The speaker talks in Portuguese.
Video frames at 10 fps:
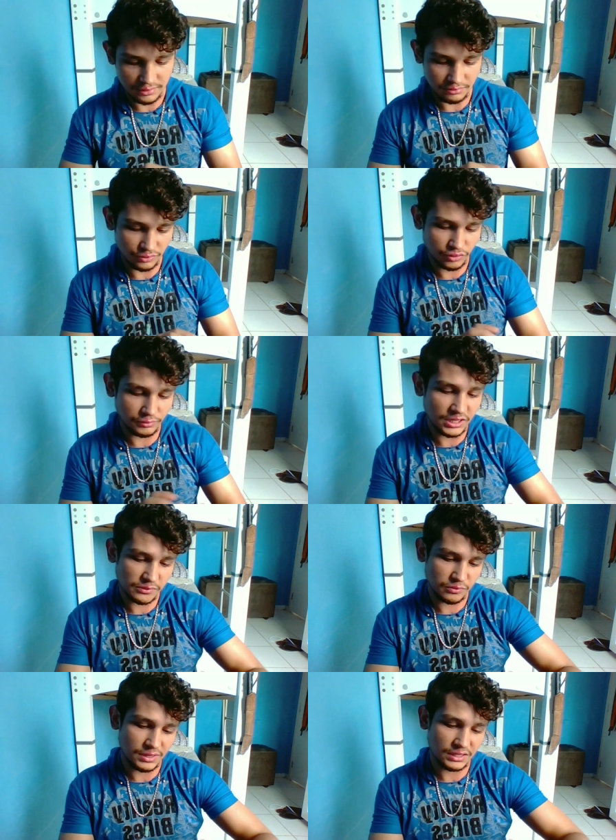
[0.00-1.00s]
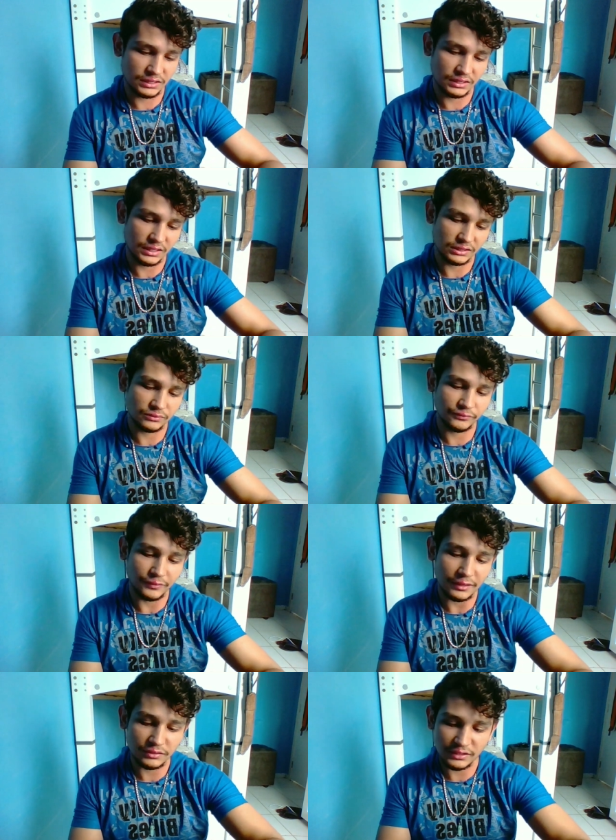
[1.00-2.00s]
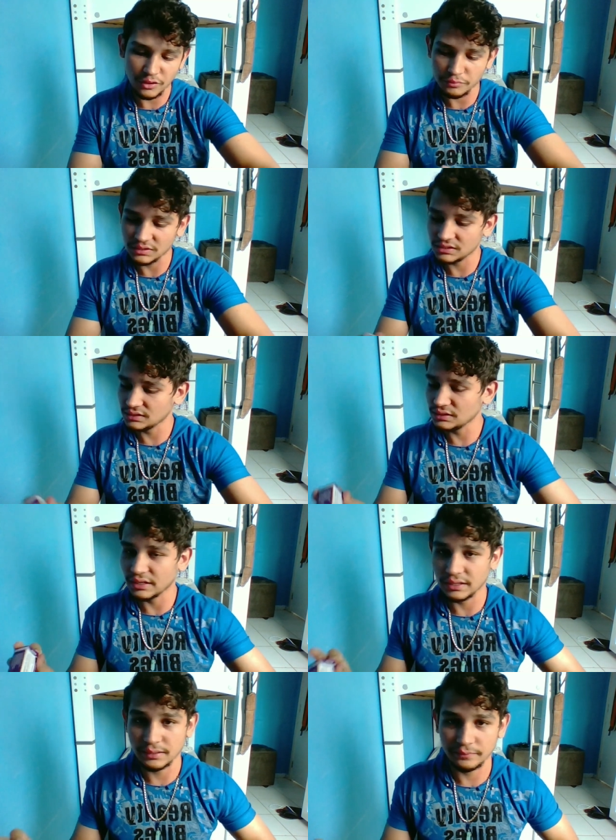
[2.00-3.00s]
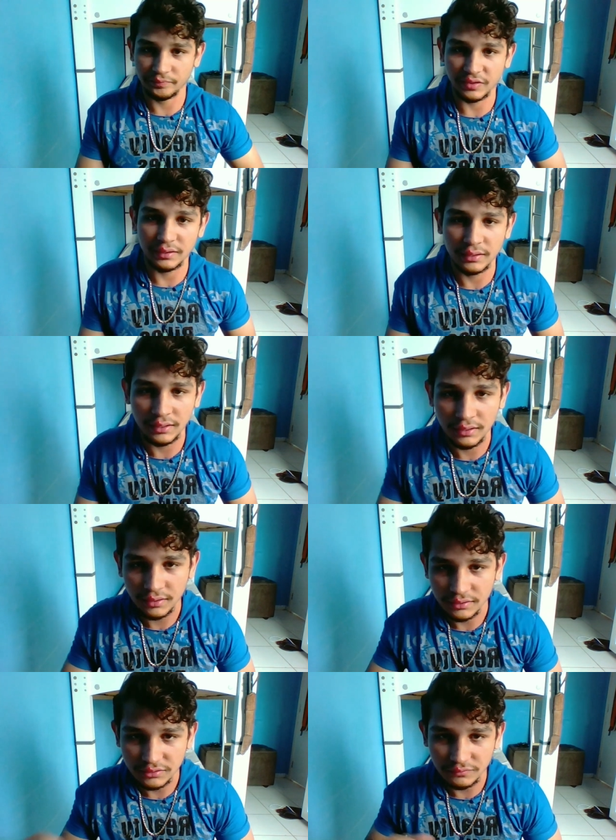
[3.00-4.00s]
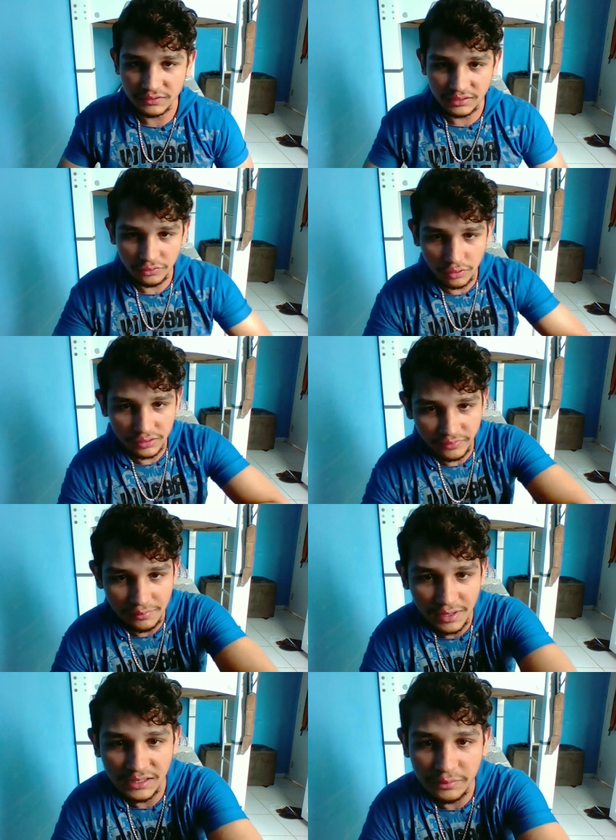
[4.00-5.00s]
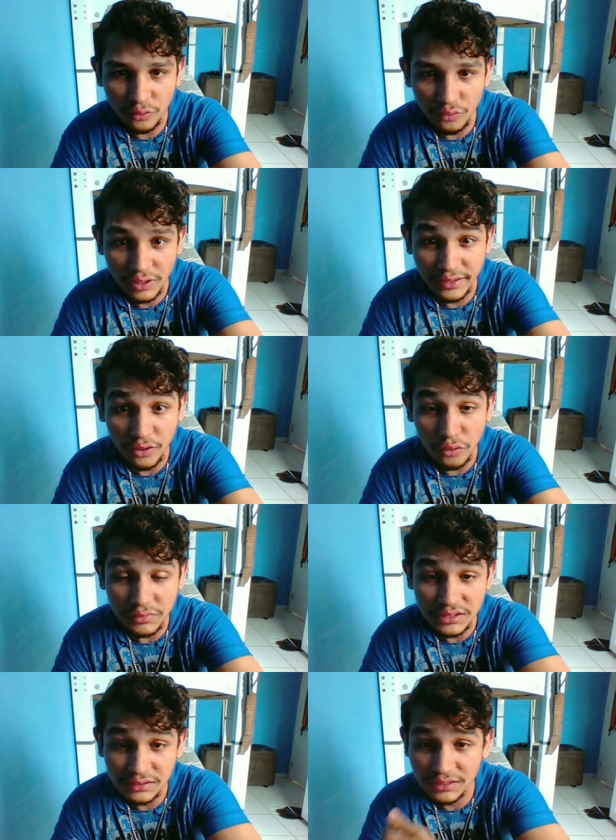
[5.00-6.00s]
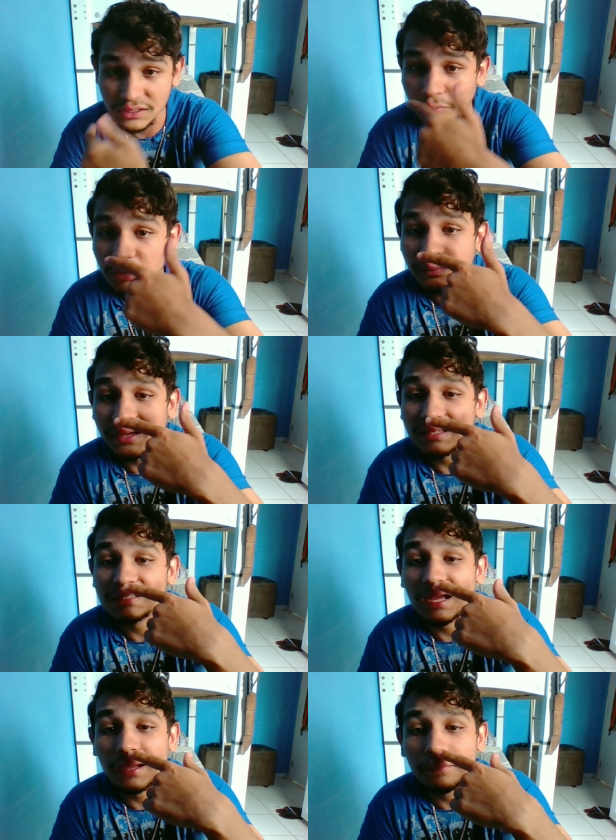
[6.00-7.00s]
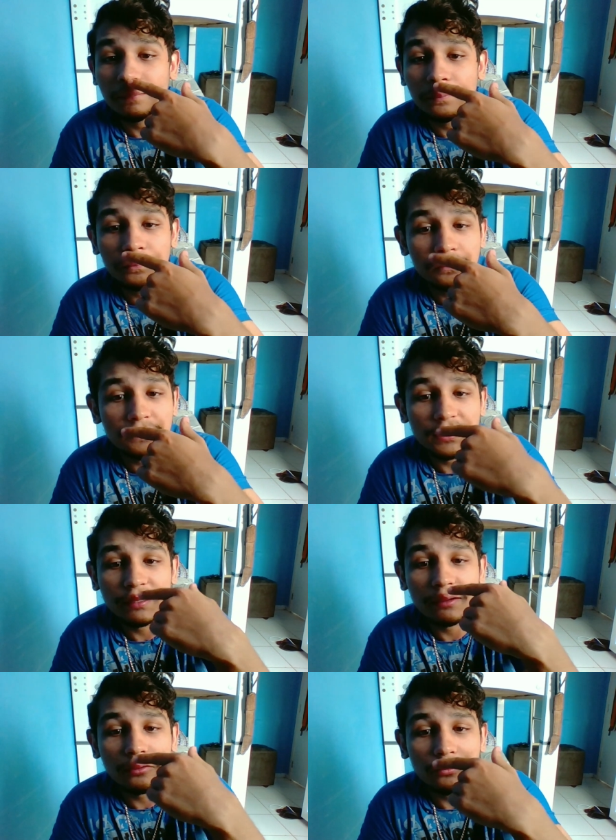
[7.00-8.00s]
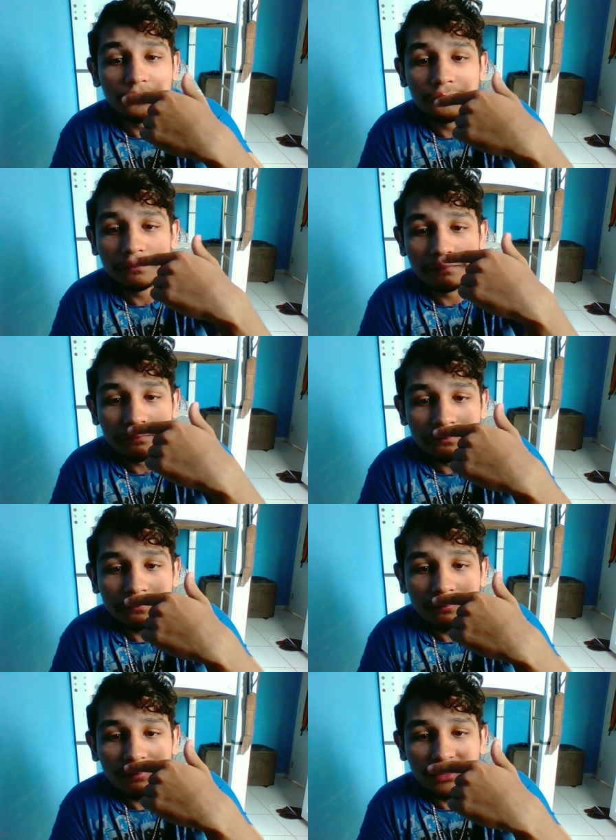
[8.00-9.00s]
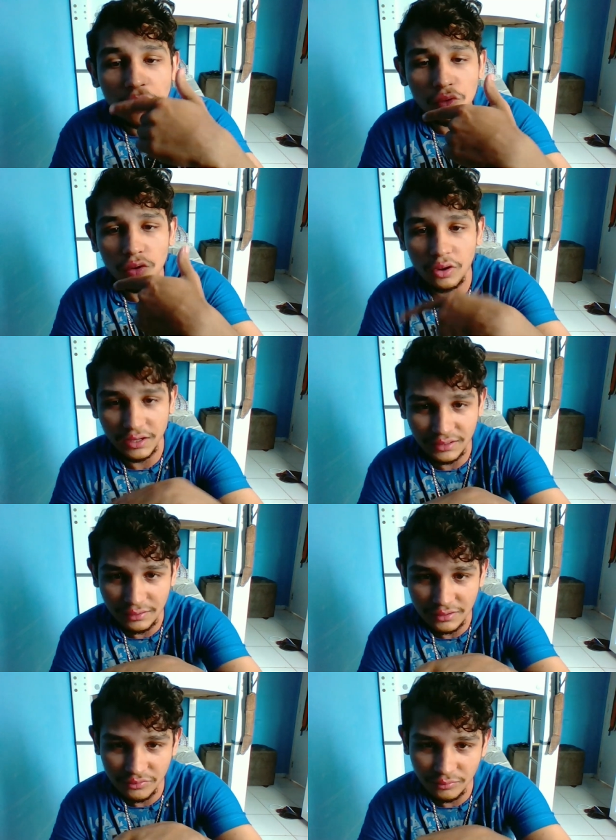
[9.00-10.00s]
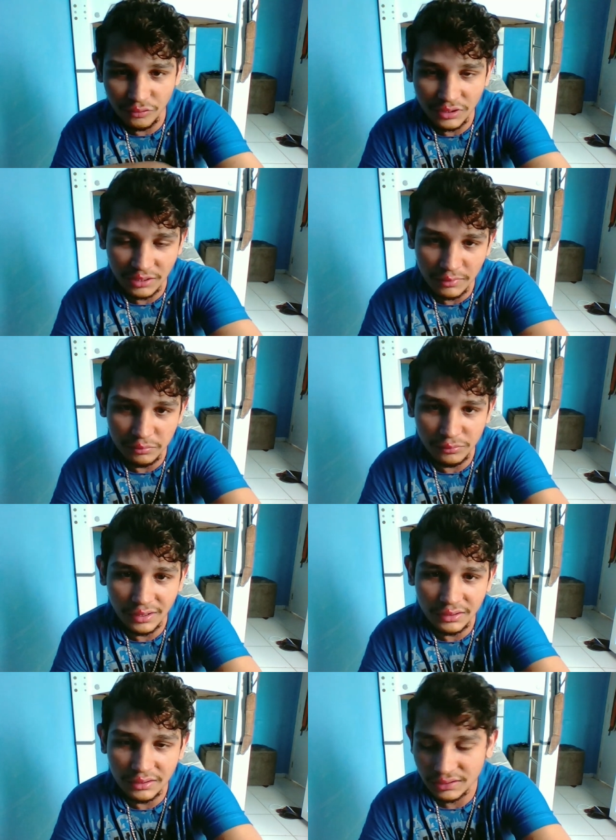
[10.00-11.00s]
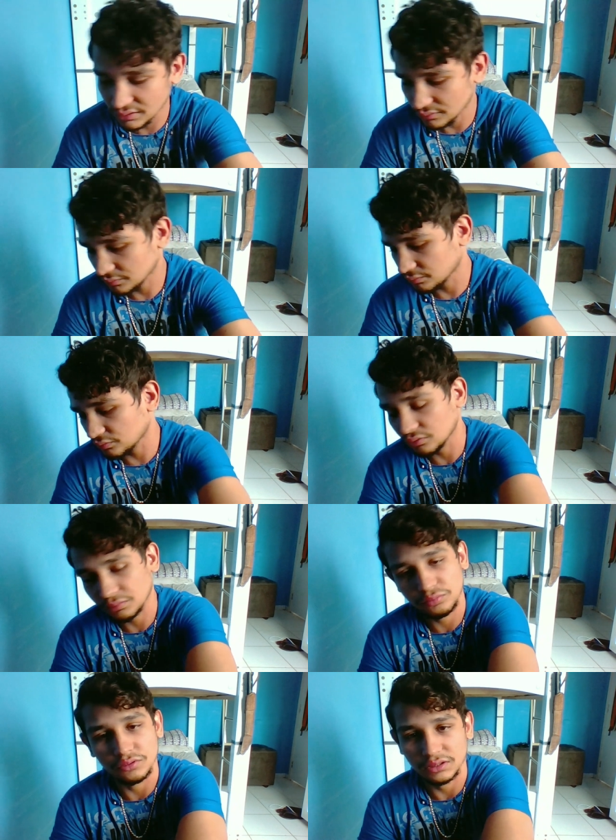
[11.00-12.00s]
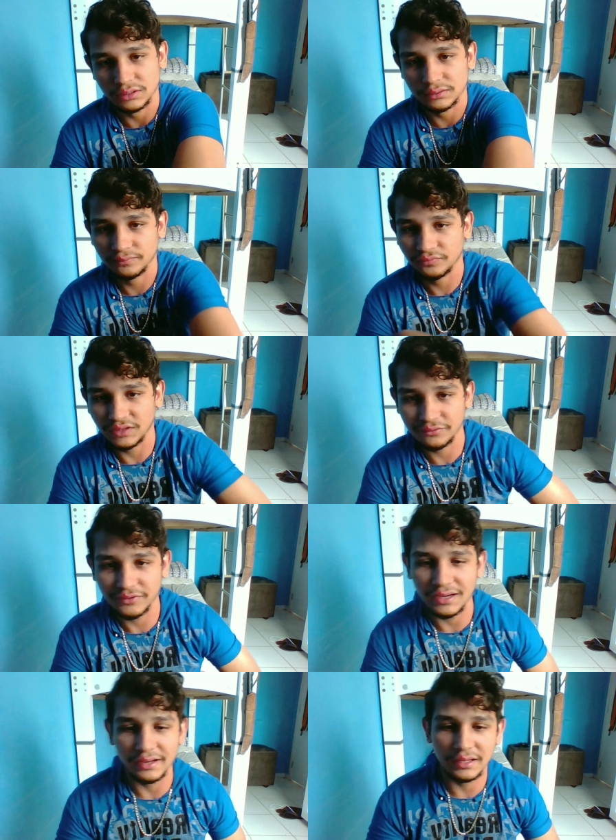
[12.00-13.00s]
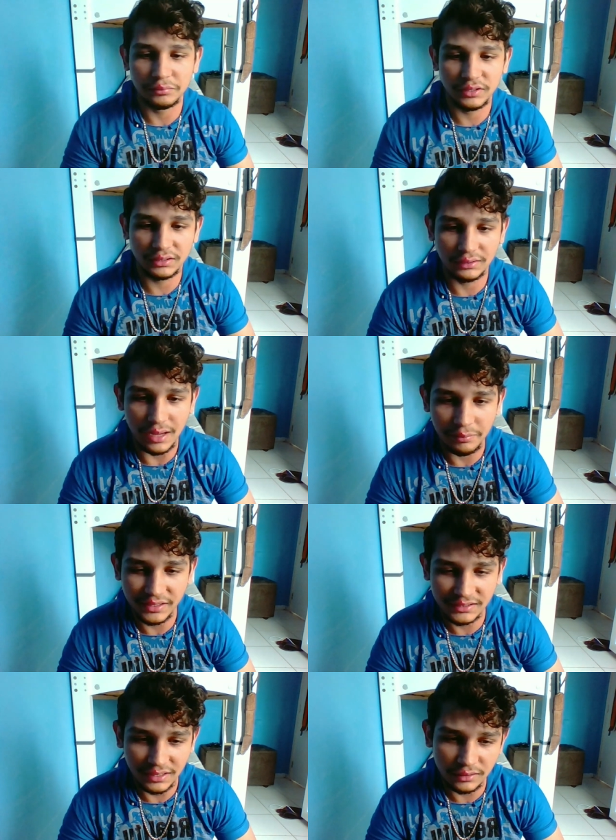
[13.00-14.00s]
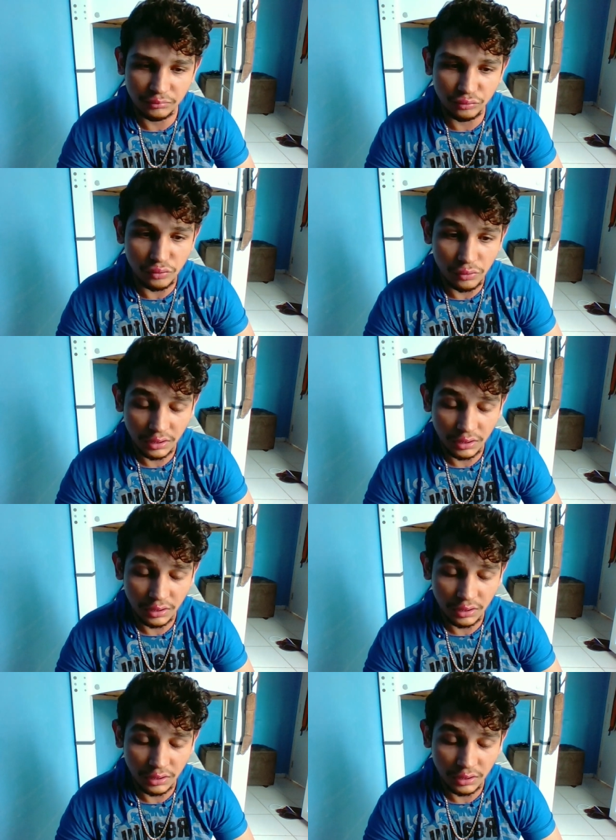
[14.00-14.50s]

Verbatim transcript: Ah, o nome dessa pomada aqui é sulfato de neomicina, né? Só você ir em qualquer farmácia procurar neomicina, você pode passar, tá ligado? Não coloque dentro da sua boca também a pomada, né? Senão, porra, porra. Tem que falar, né? Porque aparece cada burro.